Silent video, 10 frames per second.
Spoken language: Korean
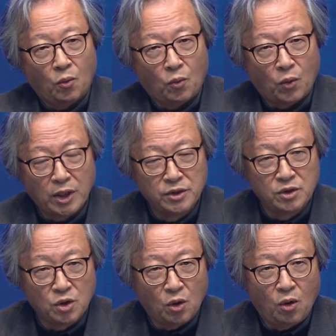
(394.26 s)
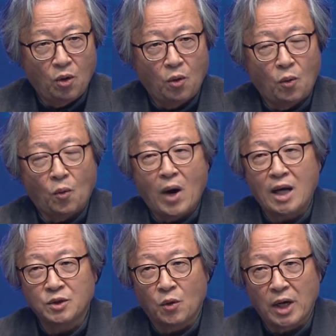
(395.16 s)
원조,
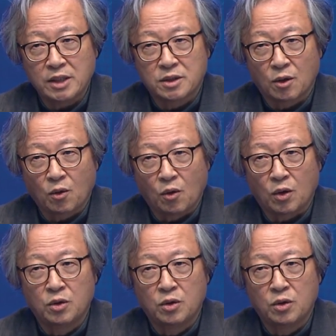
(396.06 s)
와조가 있었고